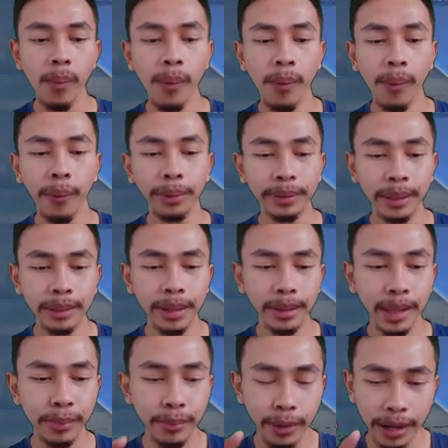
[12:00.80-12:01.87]
Oh,
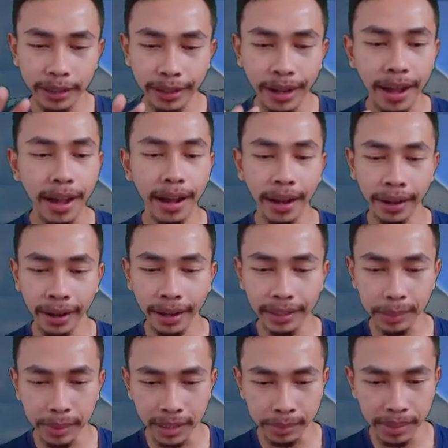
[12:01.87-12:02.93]
ternyata bukan
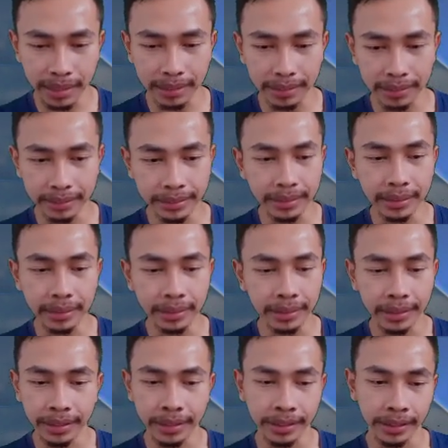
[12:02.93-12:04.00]
kak teman-teman.
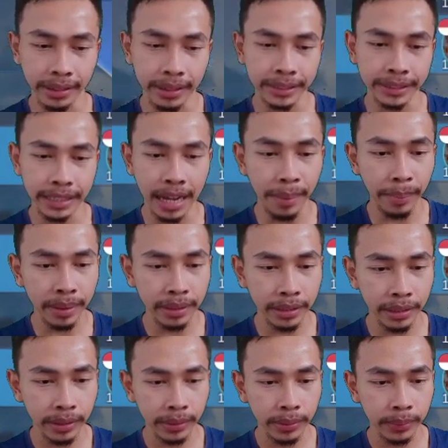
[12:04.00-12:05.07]
Kira-kira
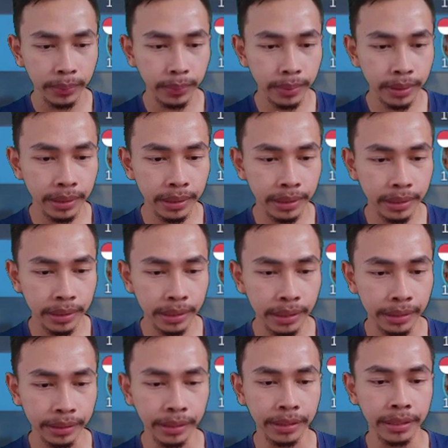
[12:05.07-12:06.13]
siapa nih?
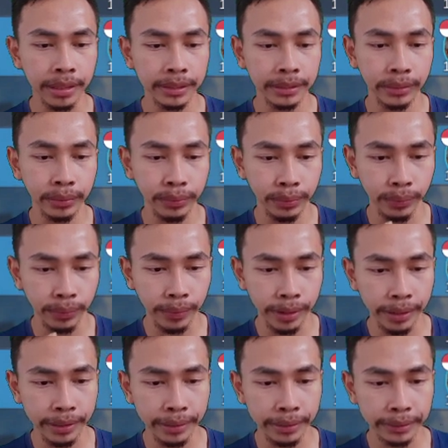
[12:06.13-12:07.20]
Wih, ternyata si
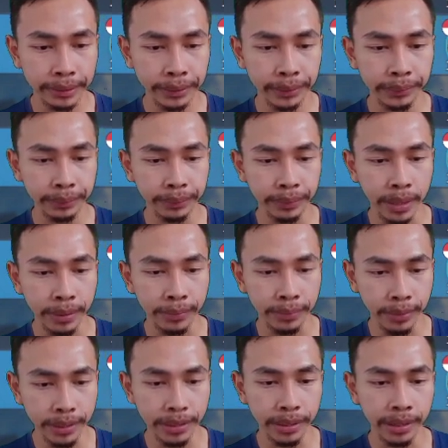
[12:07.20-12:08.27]
Vince
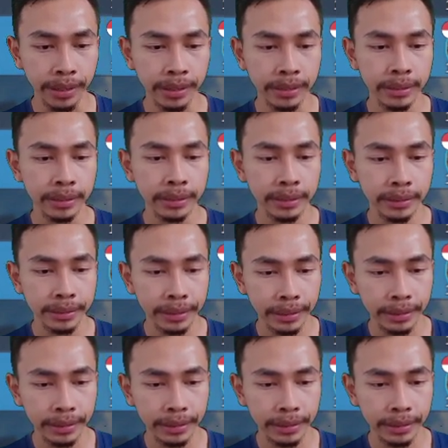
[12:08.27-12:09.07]
Favi ya.